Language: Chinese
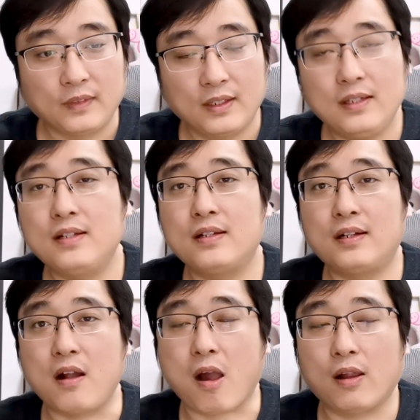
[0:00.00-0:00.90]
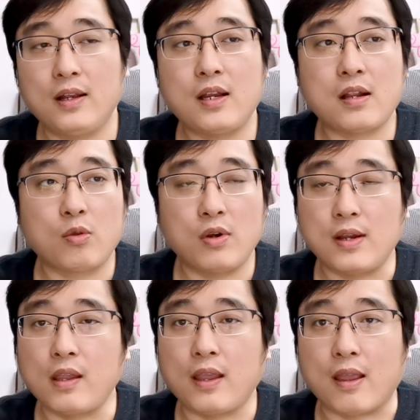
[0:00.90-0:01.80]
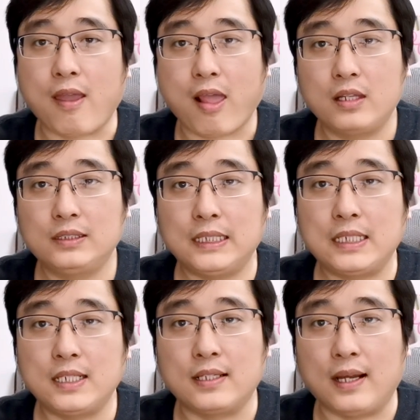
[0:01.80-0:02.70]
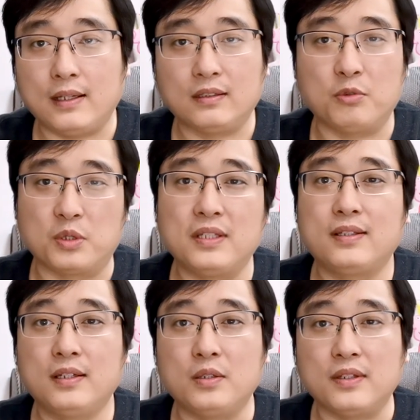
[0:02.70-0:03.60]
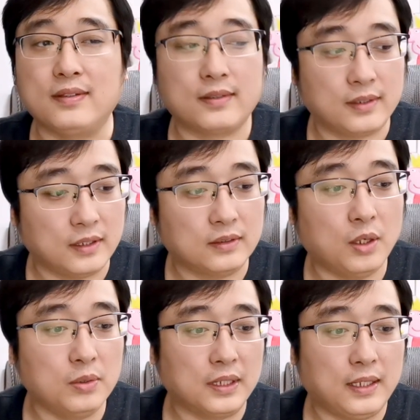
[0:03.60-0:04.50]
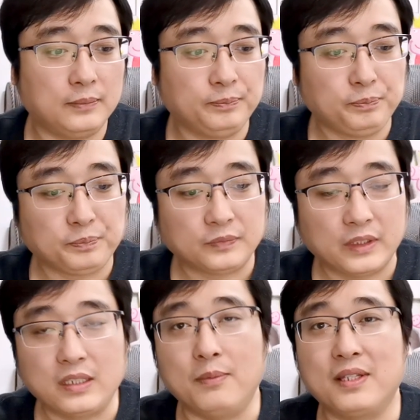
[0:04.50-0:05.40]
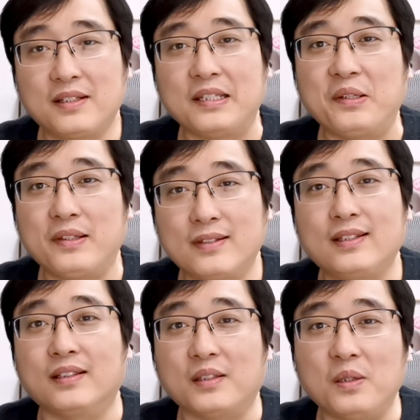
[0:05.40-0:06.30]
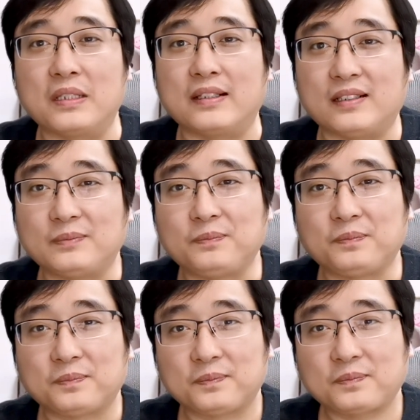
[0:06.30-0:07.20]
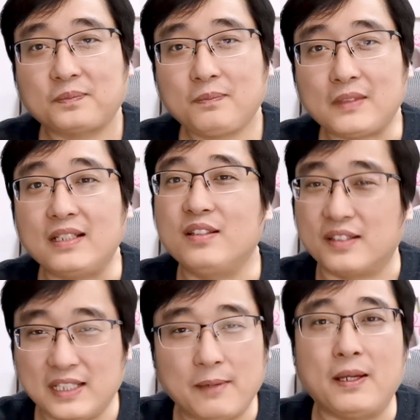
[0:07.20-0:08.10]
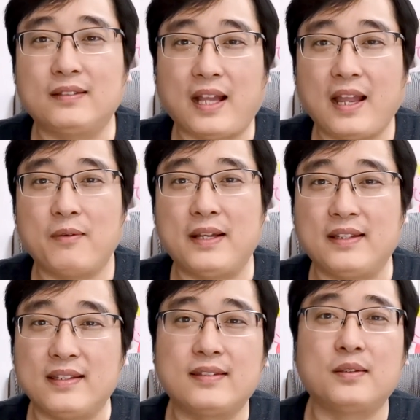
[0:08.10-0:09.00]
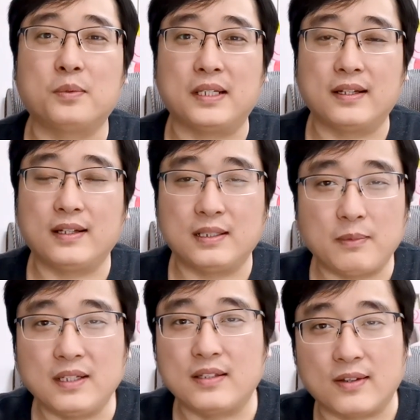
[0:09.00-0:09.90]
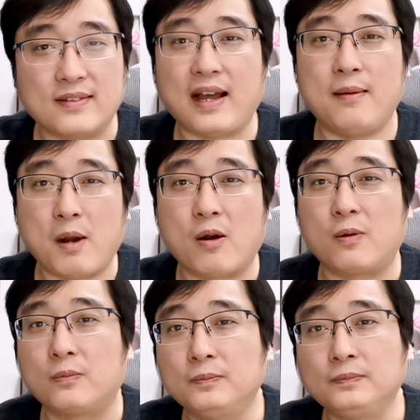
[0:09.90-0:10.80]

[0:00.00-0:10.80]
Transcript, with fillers: 其实跟涉足日记这个事情啊，我觉得挺有意思，挺逗的。什么叫挺有意思、挺逗的呢？就这帮台湾的一四五零啊，这帮小杂毛。